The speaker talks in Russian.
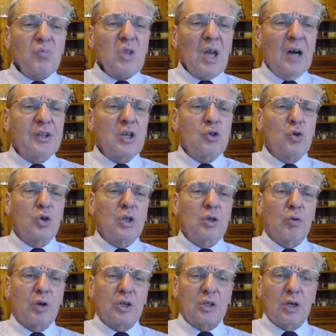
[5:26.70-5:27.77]
Хотя черные не
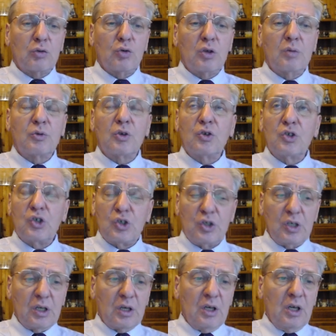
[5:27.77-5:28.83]
угрожают ходом службы
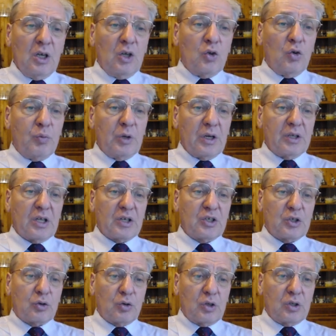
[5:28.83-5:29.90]
4 но белые должны
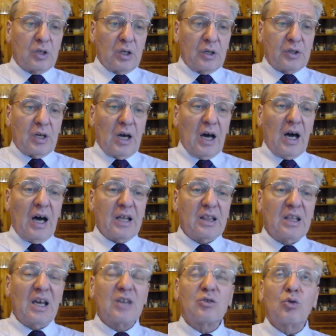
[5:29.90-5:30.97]
что-то делать, а
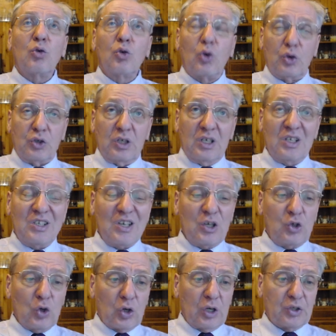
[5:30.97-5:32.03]
одна из угроз идеи
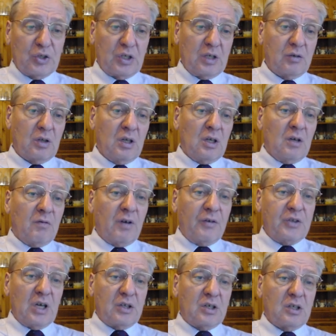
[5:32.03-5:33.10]
черных состоит во
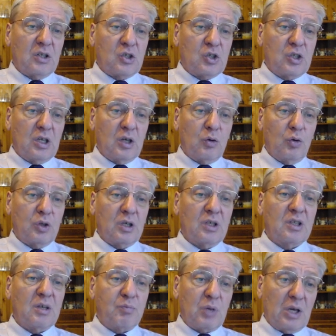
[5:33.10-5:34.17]
взятии на d4 и ходе
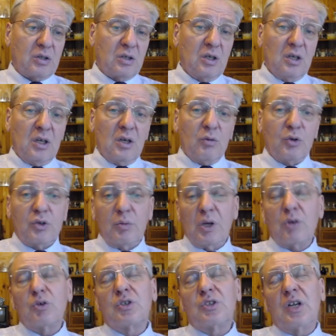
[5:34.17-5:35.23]
d5. Вот у меня
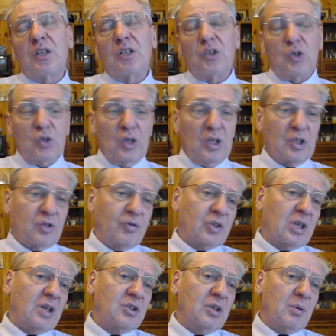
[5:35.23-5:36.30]
какое-то странное ощущение, что
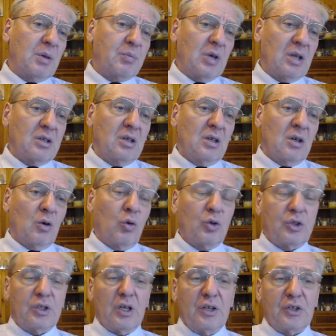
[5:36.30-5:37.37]
статья 7 5 ход,
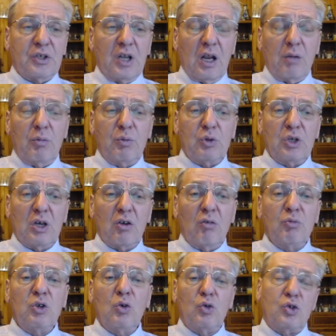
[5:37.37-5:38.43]
сделанный Шхрирамом
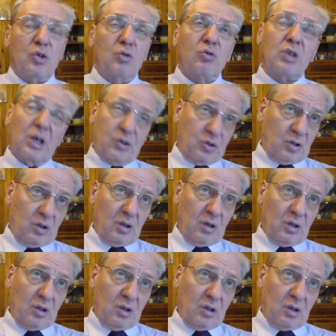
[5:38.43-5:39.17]
Медьяровым, не очень удачен